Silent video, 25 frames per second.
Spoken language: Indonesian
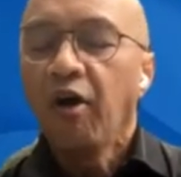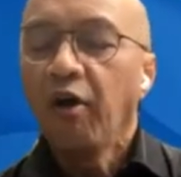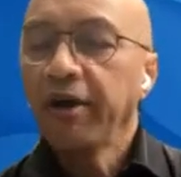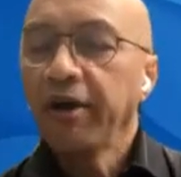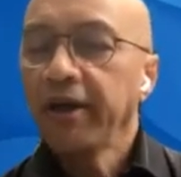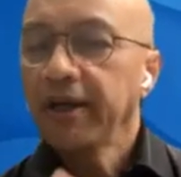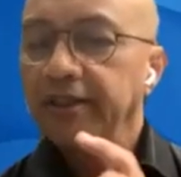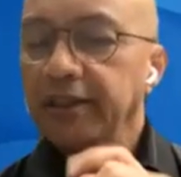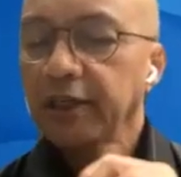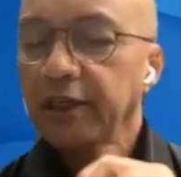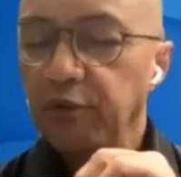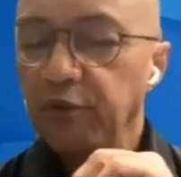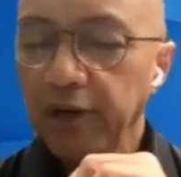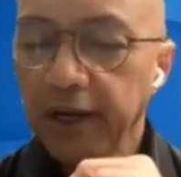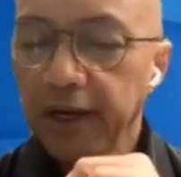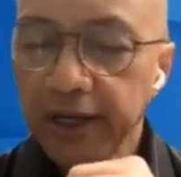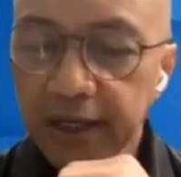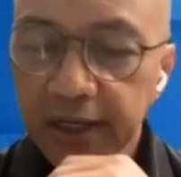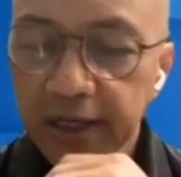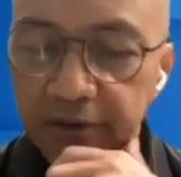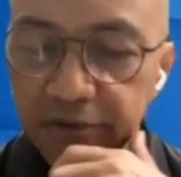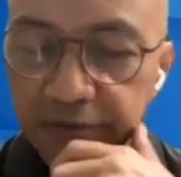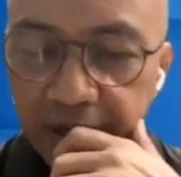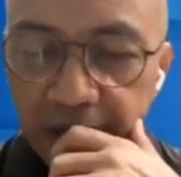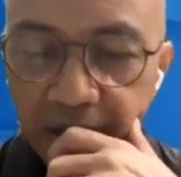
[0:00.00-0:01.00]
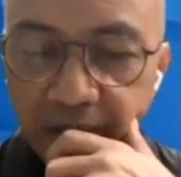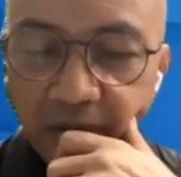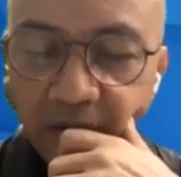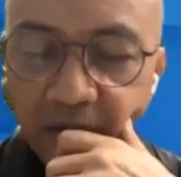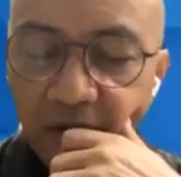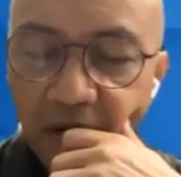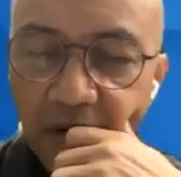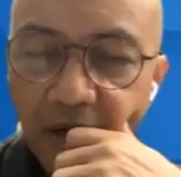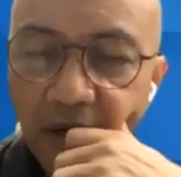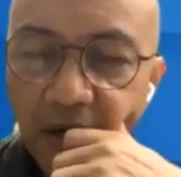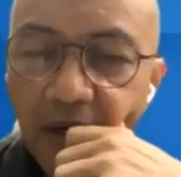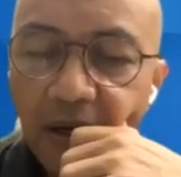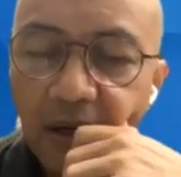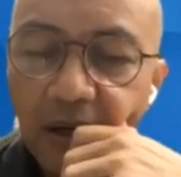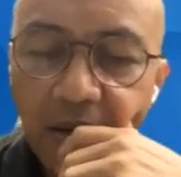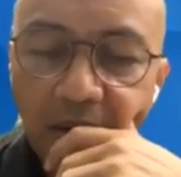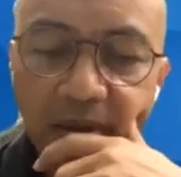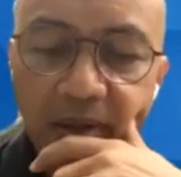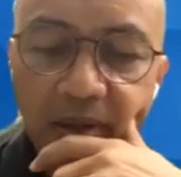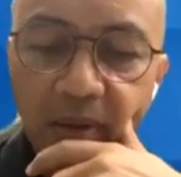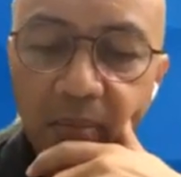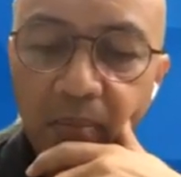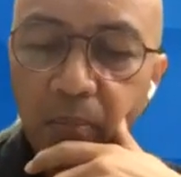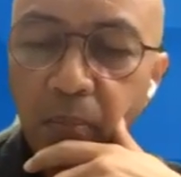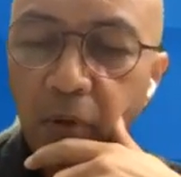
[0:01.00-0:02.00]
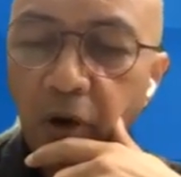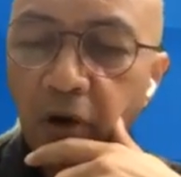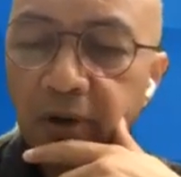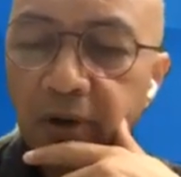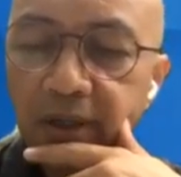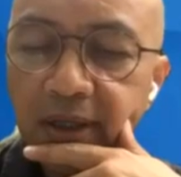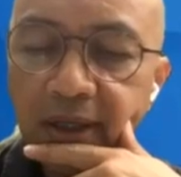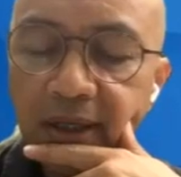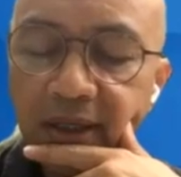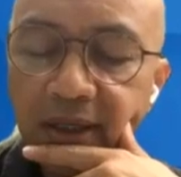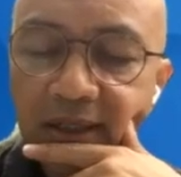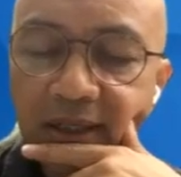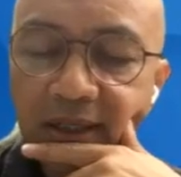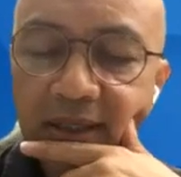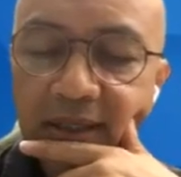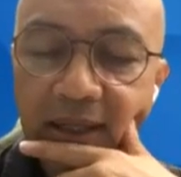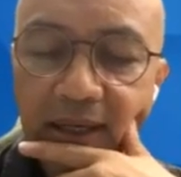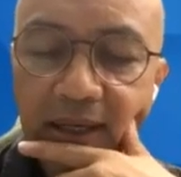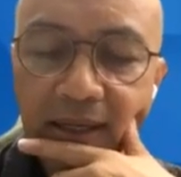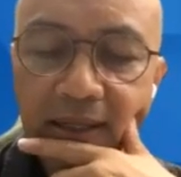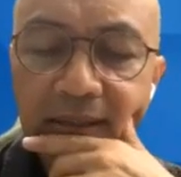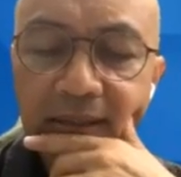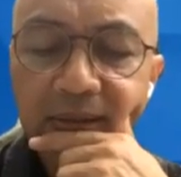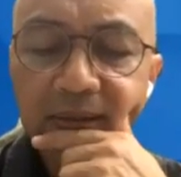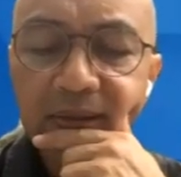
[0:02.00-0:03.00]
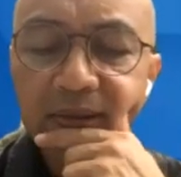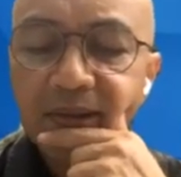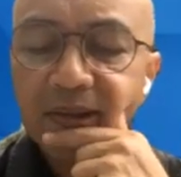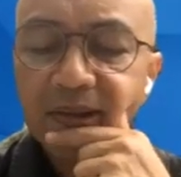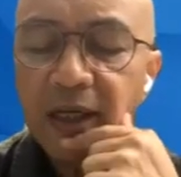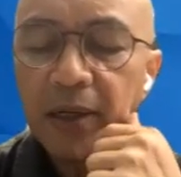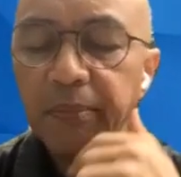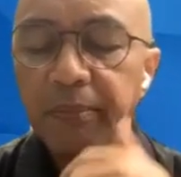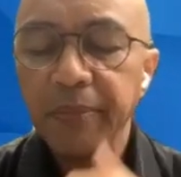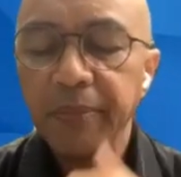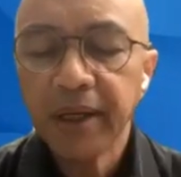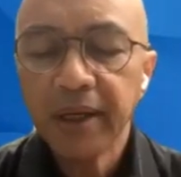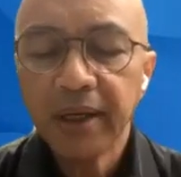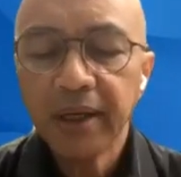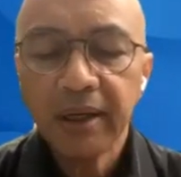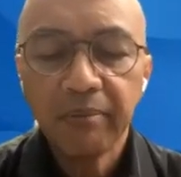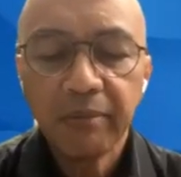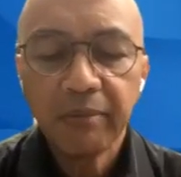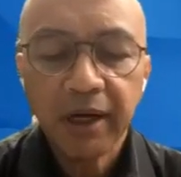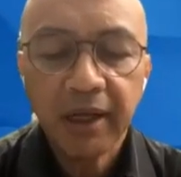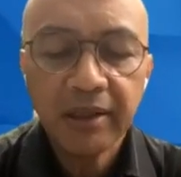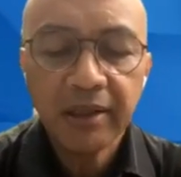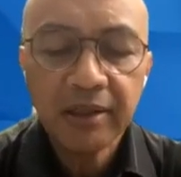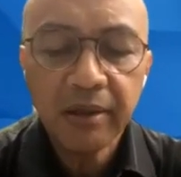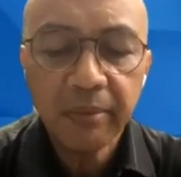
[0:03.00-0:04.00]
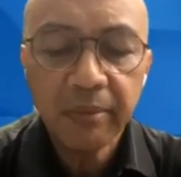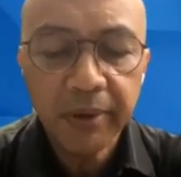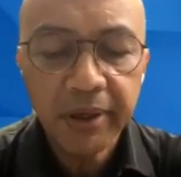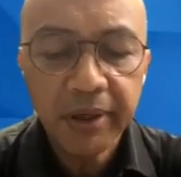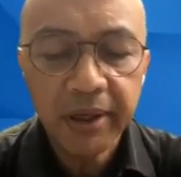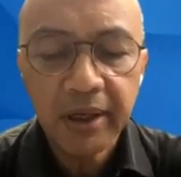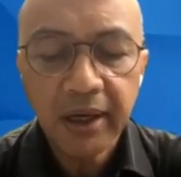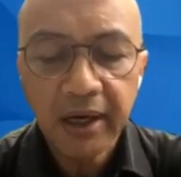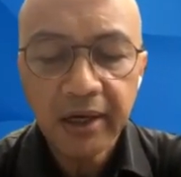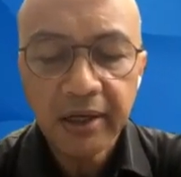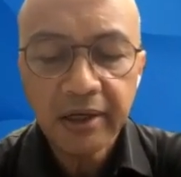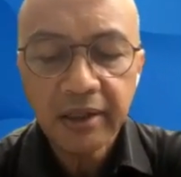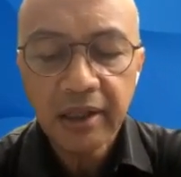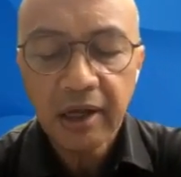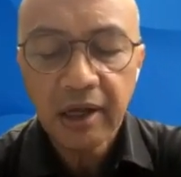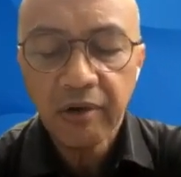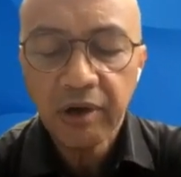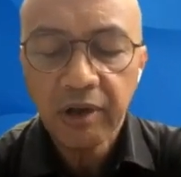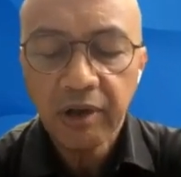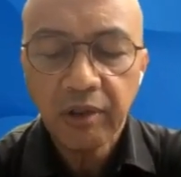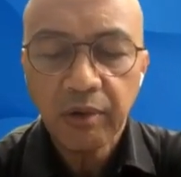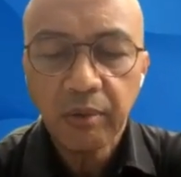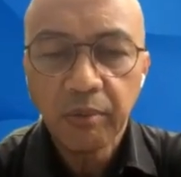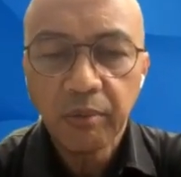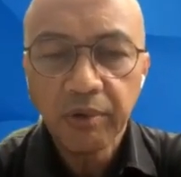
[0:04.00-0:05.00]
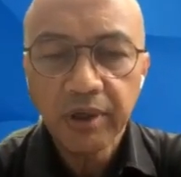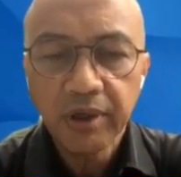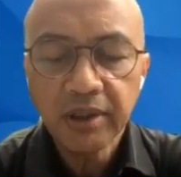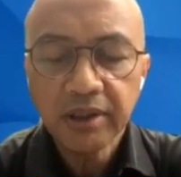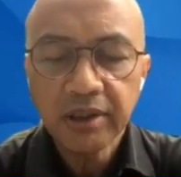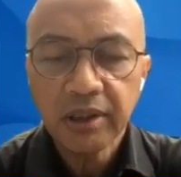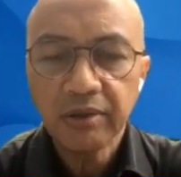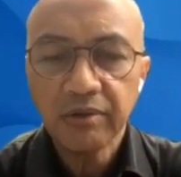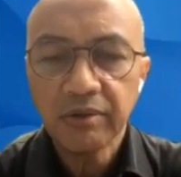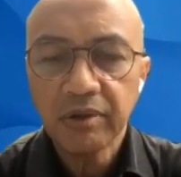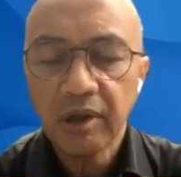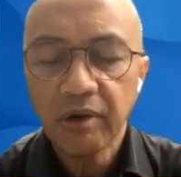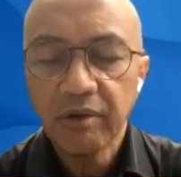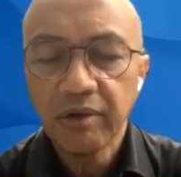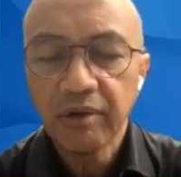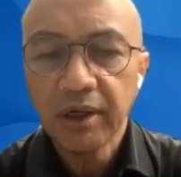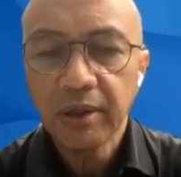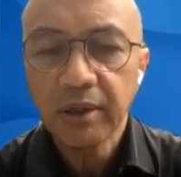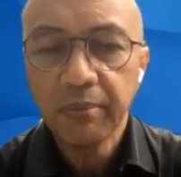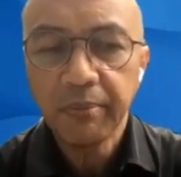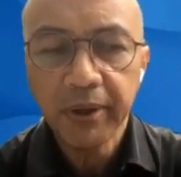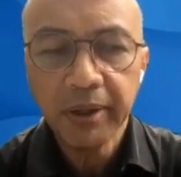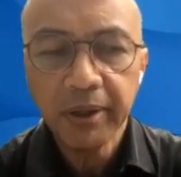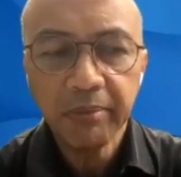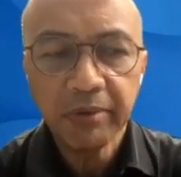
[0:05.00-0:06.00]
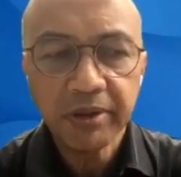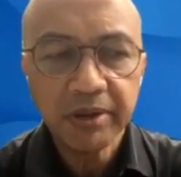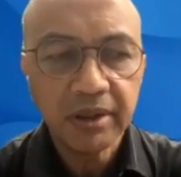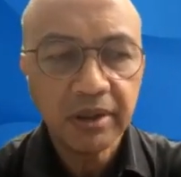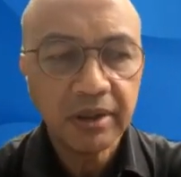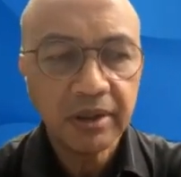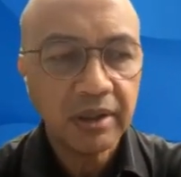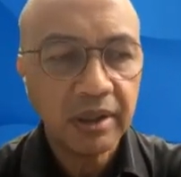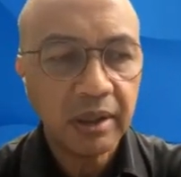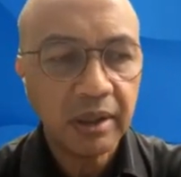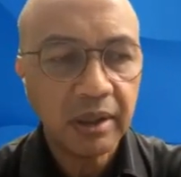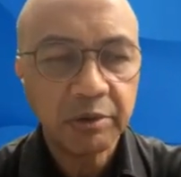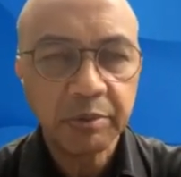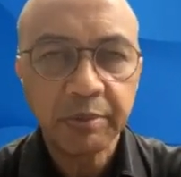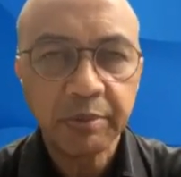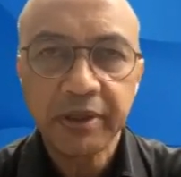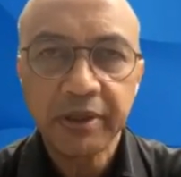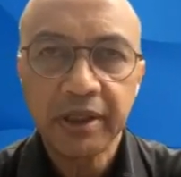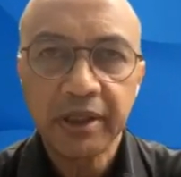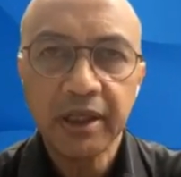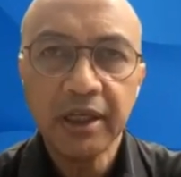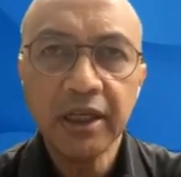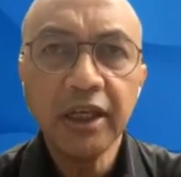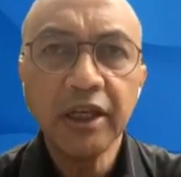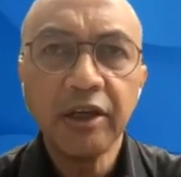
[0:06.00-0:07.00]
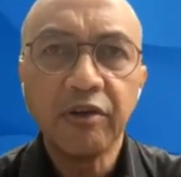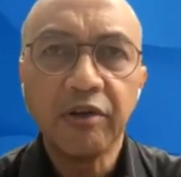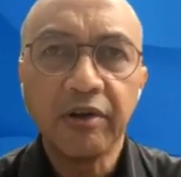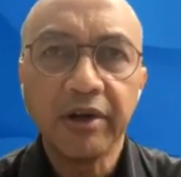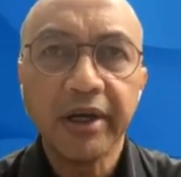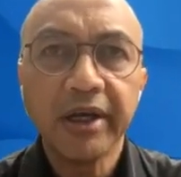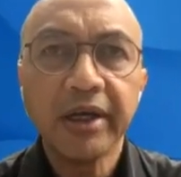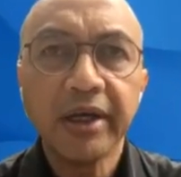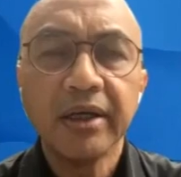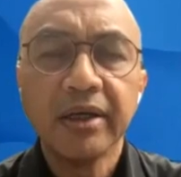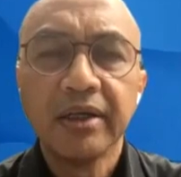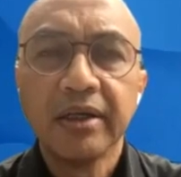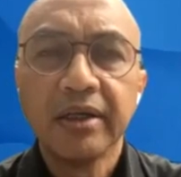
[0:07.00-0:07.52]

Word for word: oh ya, satu lagi nih Fer uh, bond yield kita sampai berarti sampai akhir tahun atau mungkin satu tahun ke depan masih tetap seperti ini dong ya?